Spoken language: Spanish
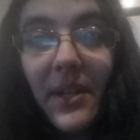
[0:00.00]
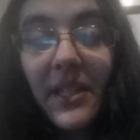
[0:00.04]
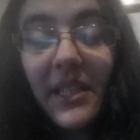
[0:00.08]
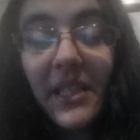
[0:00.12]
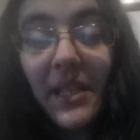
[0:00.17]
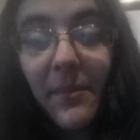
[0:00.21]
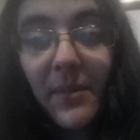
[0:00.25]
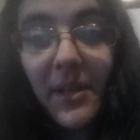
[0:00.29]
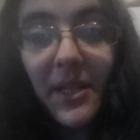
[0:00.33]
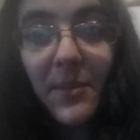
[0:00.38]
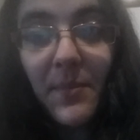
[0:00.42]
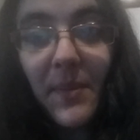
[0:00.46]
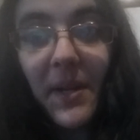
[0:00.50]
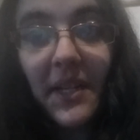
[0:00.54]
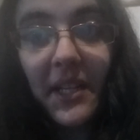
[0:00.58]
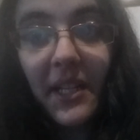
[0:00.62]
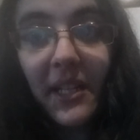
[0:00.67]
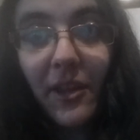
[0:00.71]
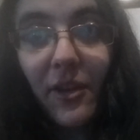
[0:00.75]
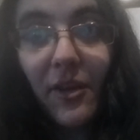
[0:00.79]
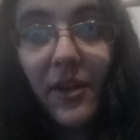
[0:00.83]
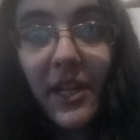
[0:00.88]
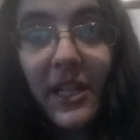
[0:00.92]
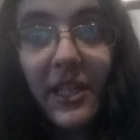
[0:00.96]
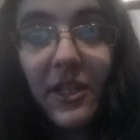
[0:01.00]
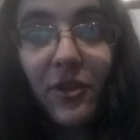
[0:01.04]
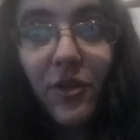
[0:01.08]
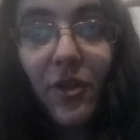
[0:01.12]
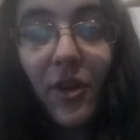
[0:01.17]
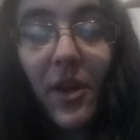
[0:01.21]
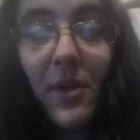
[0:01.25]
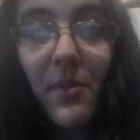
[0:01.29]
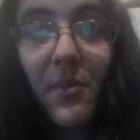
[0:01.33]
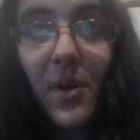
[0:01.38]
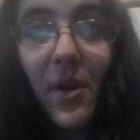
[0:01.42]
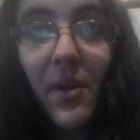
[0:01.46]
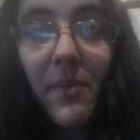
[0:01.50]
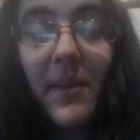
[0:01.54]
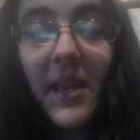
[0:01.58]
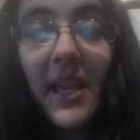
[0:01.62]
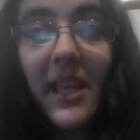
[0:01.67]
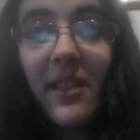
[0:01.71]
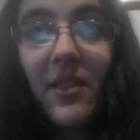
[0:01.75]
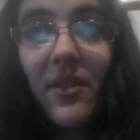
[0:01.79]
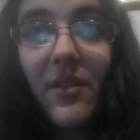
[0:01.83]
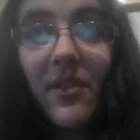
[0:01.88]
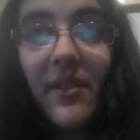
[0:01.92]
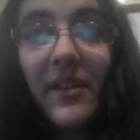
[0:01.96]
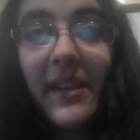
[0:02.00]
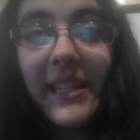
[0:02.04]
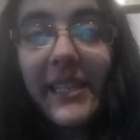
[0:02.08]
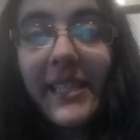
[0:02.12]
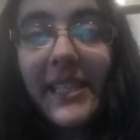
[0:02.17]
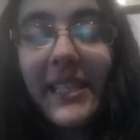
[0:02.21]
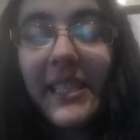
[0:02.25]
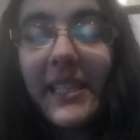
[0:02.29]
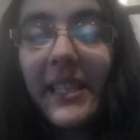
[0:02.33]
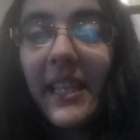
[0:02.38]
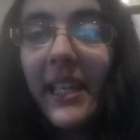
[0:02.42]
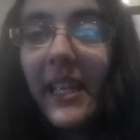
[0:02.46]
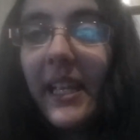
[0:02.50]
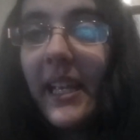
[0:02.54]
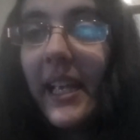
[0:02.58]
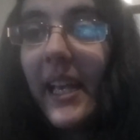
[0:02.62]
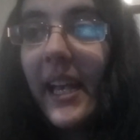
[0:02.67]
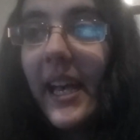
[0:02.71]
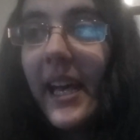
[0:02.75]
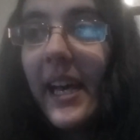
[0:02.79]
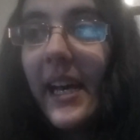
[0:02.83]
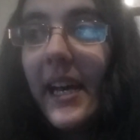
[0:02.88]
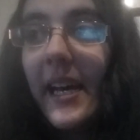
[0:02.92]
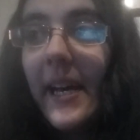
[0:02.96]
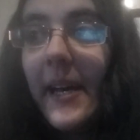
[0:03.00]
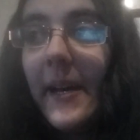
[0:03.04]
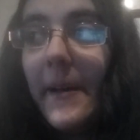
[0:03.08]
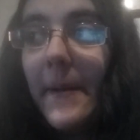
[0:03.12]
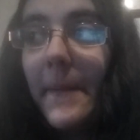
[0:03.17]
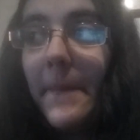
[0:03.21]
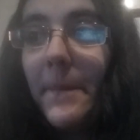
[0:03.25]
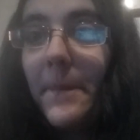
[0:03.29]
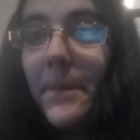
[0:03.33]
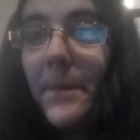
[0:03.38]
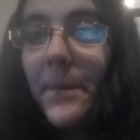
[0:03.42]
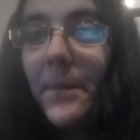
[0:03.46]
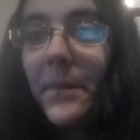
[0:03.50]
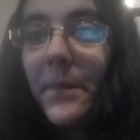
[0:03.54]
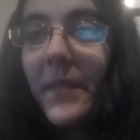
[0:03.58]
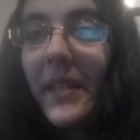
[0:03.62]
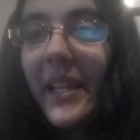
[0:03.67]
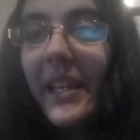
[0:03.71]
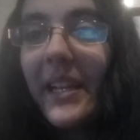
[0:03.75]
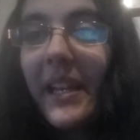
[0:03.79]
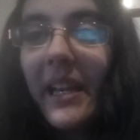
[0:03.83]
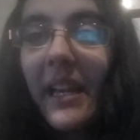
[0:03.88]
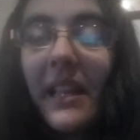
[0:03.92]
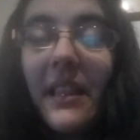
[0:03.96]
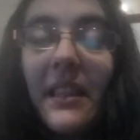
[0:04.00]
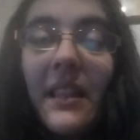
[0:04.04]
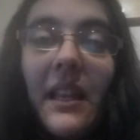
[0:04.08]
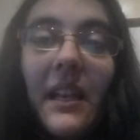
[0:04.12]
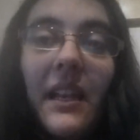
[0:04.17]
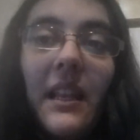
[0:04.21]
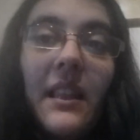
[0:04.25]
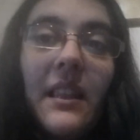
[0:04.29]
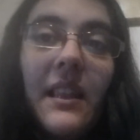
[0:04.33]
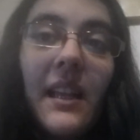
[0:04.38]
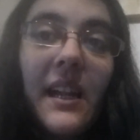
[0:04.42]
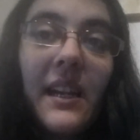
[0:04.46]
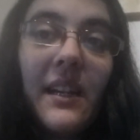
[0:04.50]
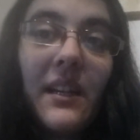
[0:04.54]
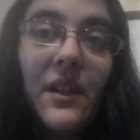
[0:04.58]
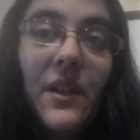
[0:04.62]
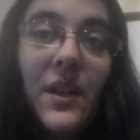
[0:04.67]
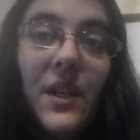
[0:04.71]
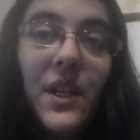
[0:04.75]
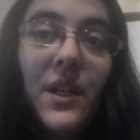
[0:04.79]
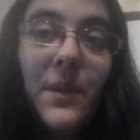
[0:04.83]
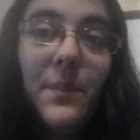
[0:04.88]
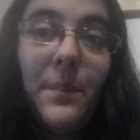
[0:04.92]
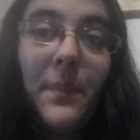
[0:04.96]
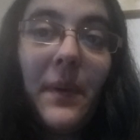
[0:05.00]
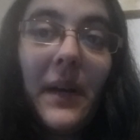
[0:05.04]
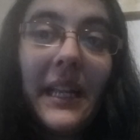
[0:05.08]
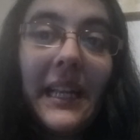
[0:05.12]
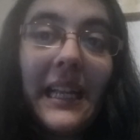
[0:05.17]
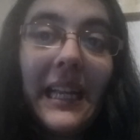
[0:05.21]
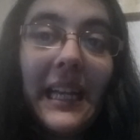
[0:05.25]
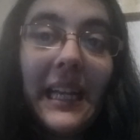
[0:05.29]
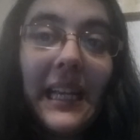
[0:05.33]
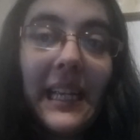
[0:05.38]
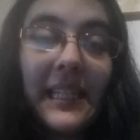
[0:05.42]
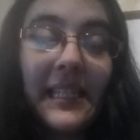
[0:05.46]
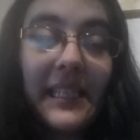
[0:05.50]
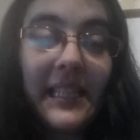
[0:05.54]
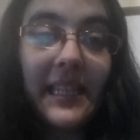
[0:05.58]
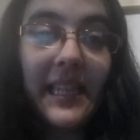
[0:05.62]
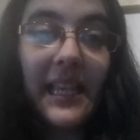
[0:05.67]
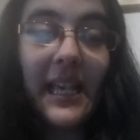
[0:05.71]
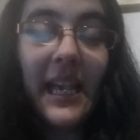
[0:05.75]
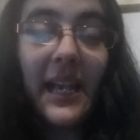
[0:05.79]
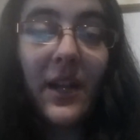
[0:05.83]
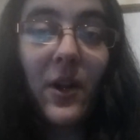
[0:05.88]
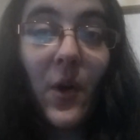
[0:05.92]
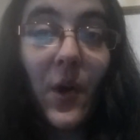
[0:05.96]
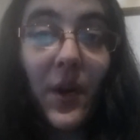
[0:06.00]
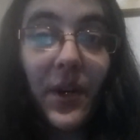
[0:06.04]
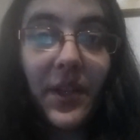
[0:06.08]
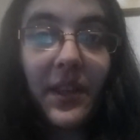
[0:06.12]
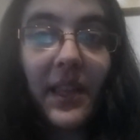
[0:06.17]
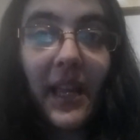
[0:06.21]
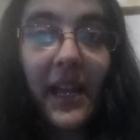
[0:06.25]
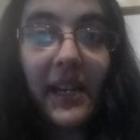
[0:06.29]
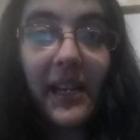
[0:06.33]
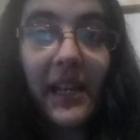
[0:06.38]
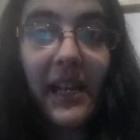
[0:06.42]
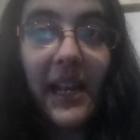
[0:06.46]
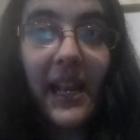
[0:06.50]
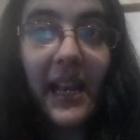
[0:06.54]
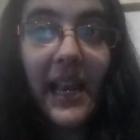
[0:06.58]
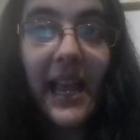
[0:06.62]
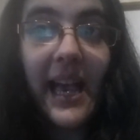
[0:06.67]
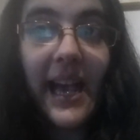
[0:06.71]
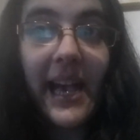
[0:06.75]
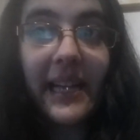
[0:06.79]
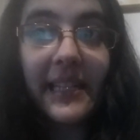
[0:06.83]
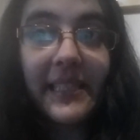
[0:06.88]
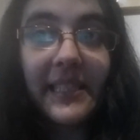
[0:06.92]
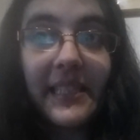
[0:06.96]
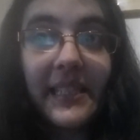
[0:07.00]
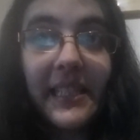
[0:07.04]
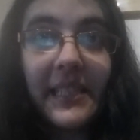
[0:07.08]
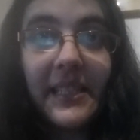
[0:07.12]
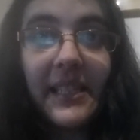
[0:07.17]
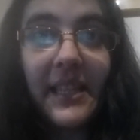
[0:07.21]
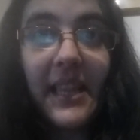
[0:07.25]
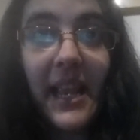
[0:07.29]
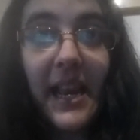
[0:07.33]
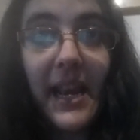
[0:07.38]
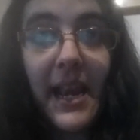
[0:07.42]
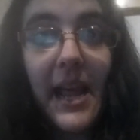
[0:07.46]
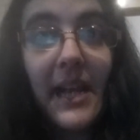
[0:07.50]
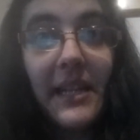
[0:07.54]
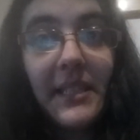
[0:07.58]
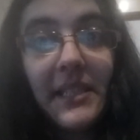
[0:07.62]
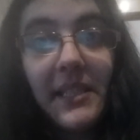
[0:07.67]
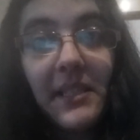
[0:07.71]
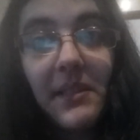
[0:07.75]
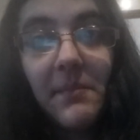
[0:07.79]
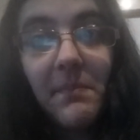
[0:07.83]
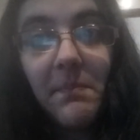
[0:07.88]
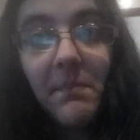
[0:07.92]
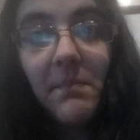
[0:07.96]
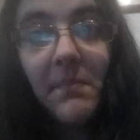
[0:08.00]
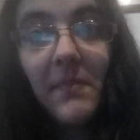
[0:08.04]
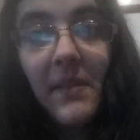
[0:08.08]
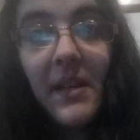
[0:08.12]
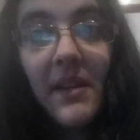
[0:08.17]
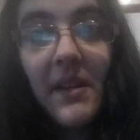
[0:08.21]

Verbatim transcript: por esa misma razón estoy volviendo este a renderizarlo para este cortarle las escenas.